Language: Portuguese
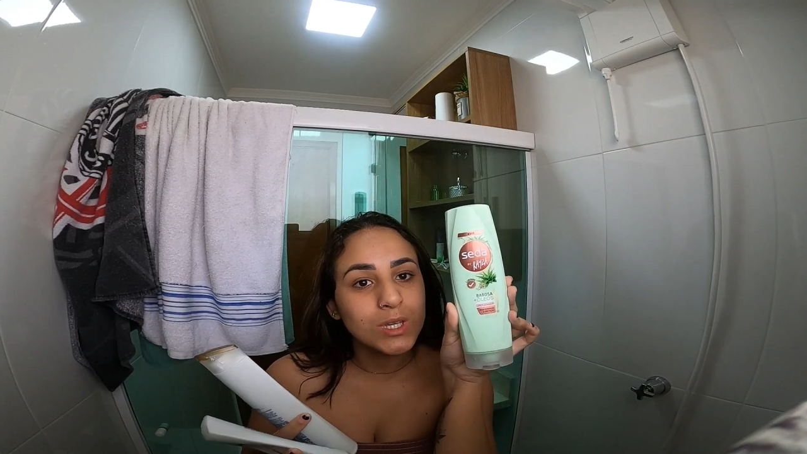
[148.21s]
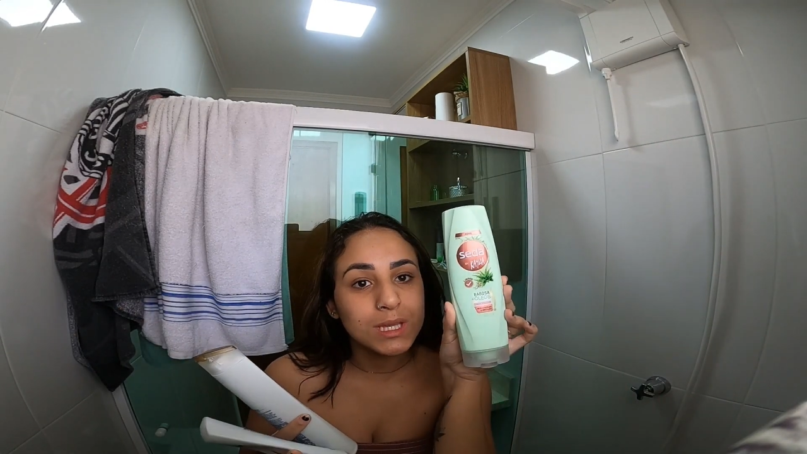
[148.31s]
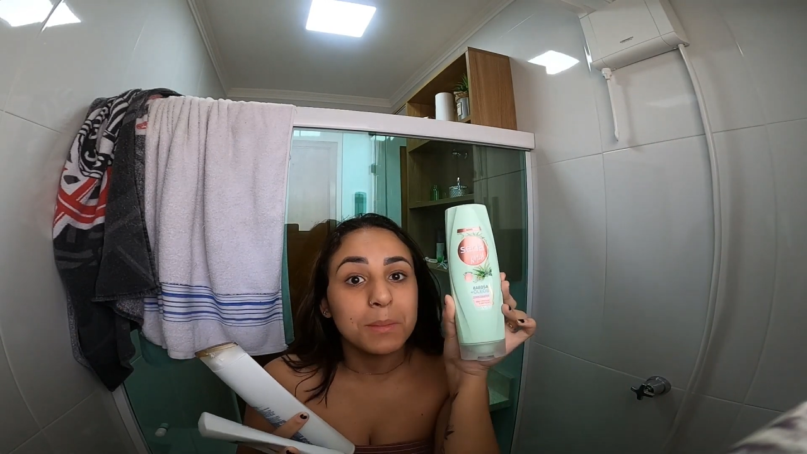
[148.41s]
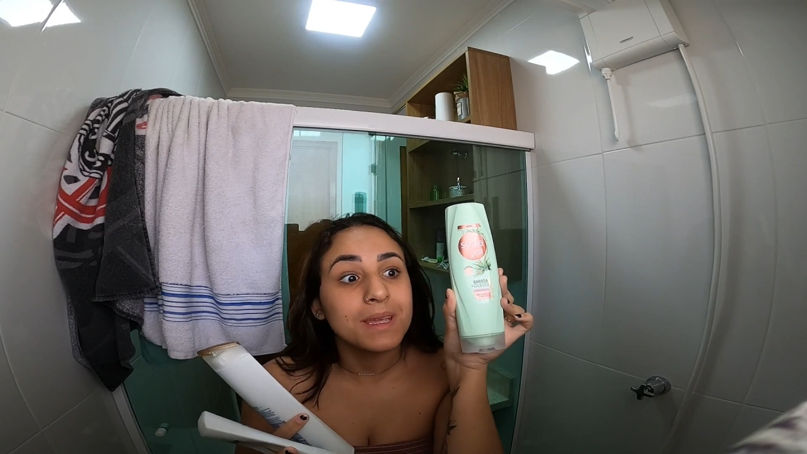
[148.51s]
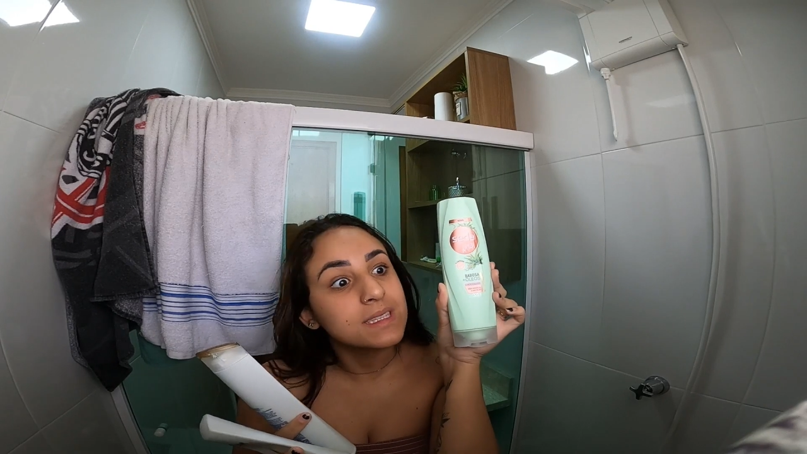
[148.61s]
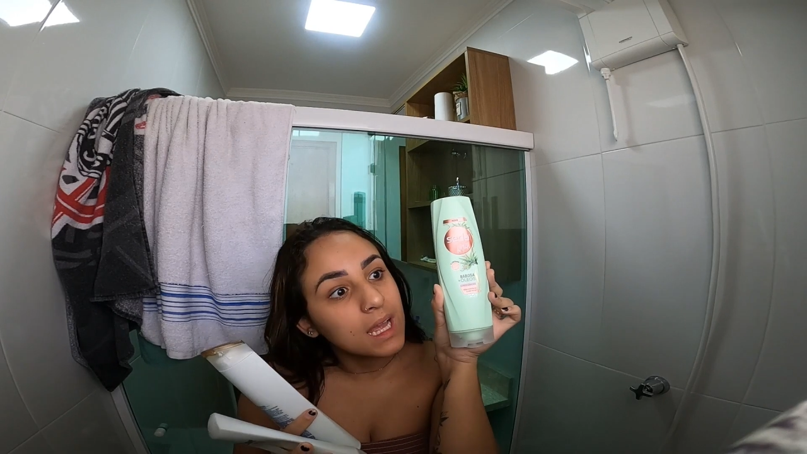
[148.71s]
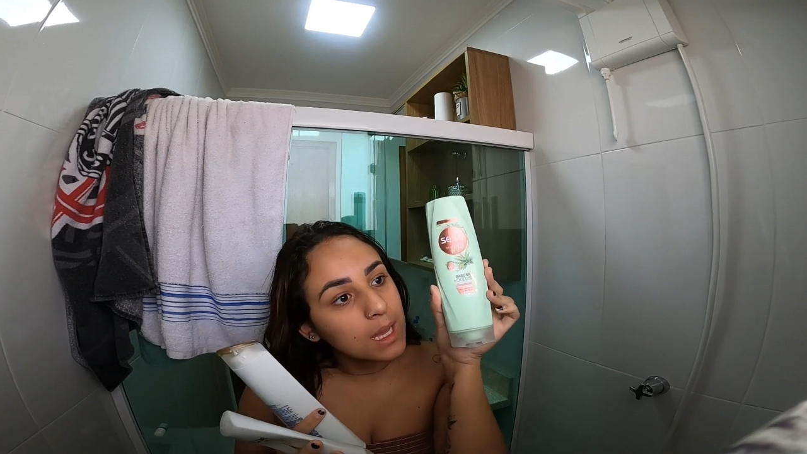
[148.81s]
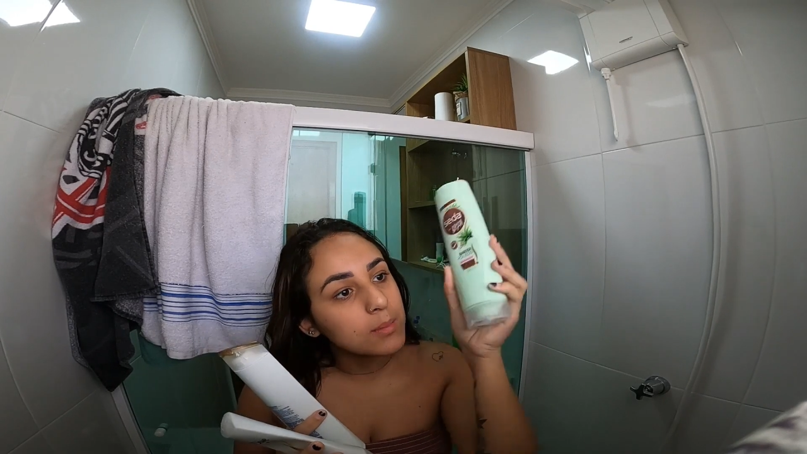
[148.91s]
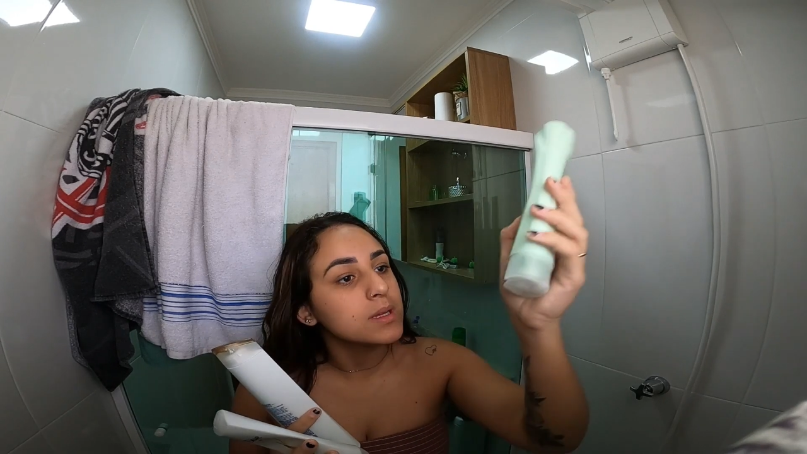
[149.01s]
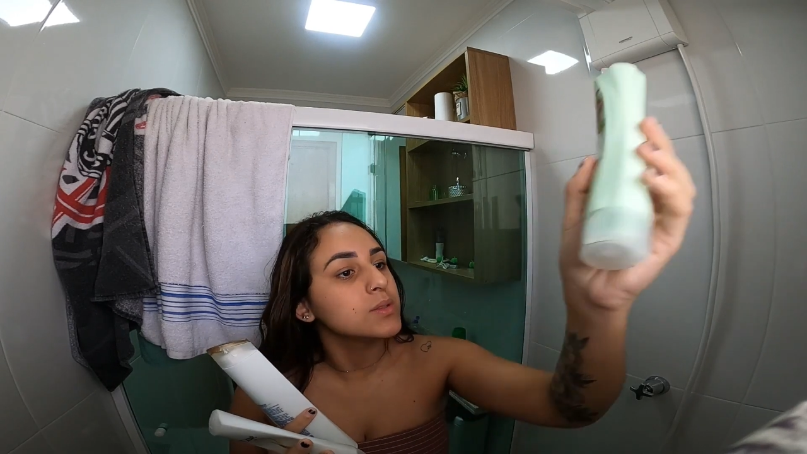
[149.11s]
Que também está
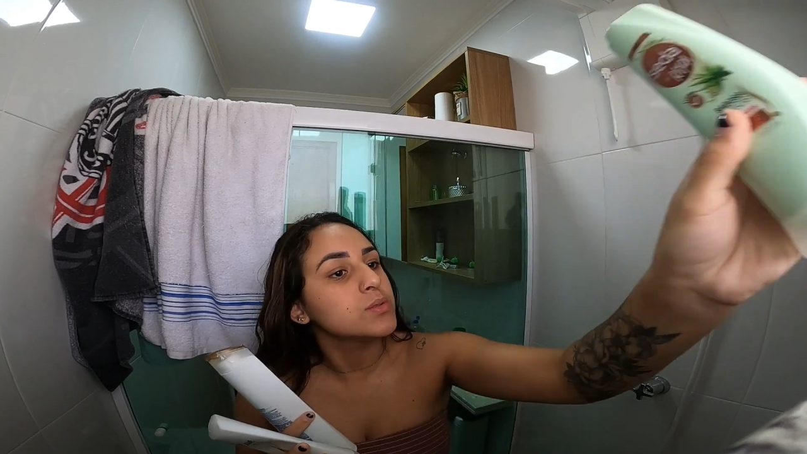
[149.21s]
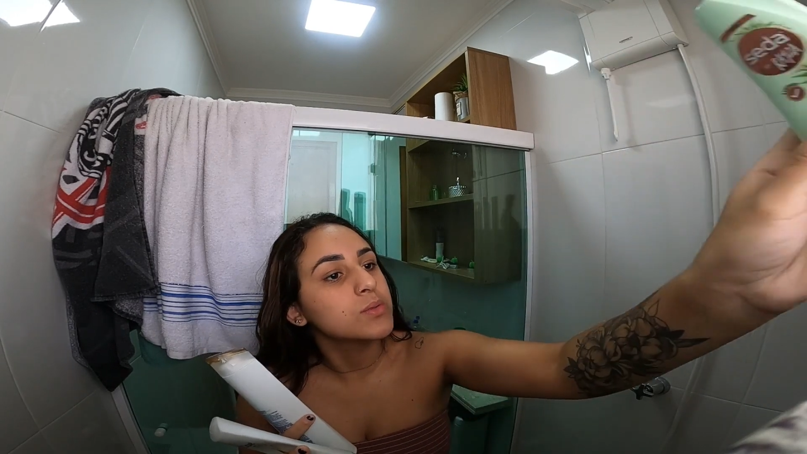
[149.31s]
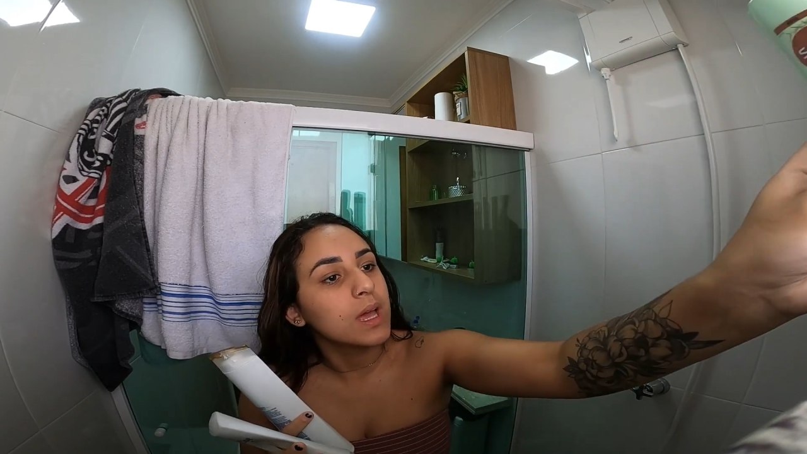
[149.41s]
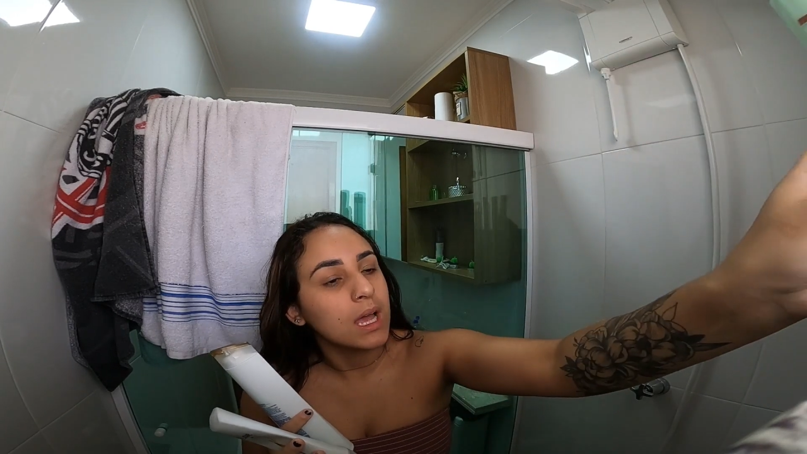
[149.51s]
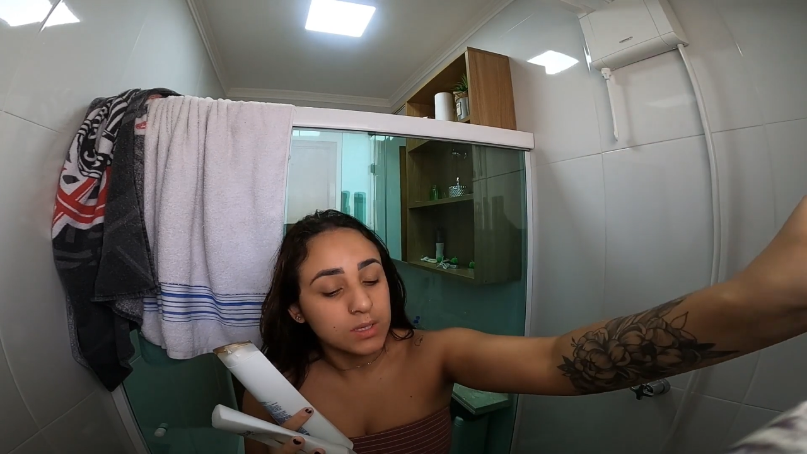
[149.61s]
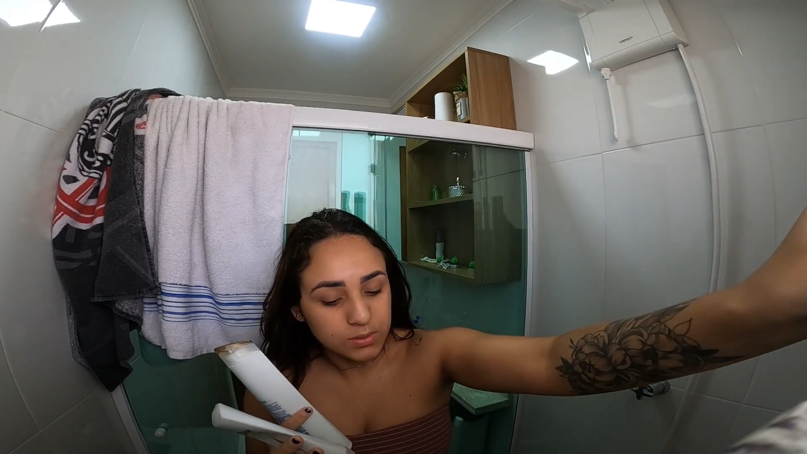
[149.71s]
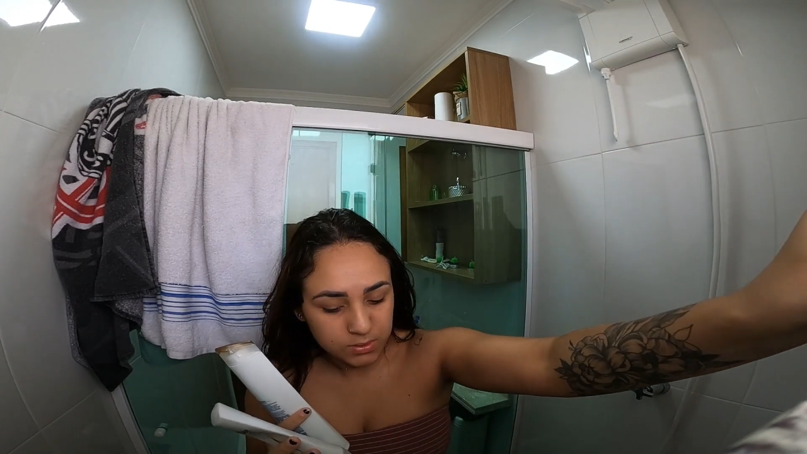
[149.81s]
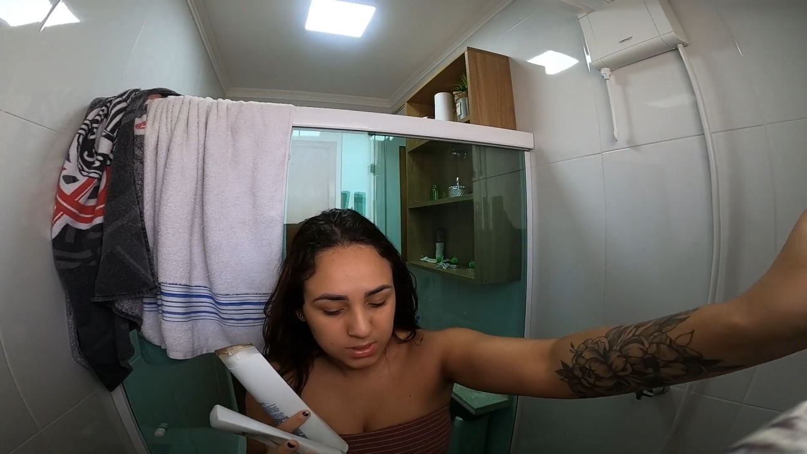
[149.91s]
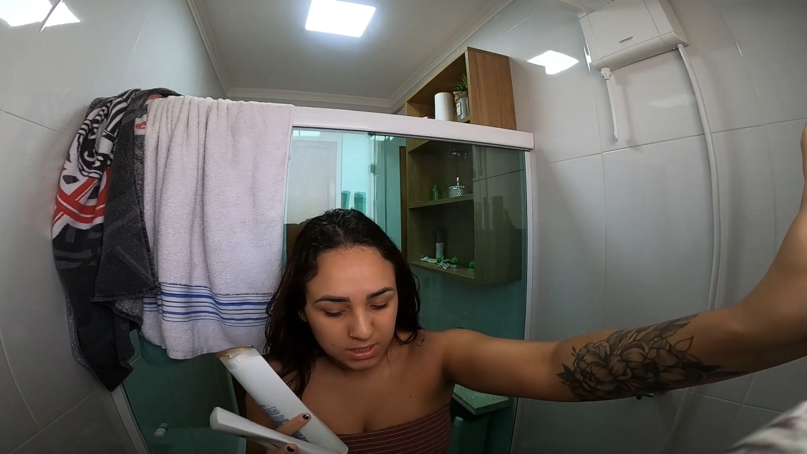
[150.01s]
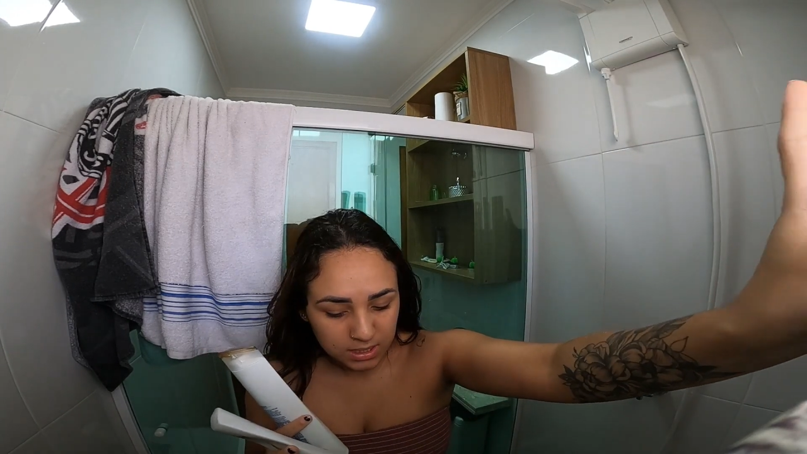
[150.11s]
acabando, no caso.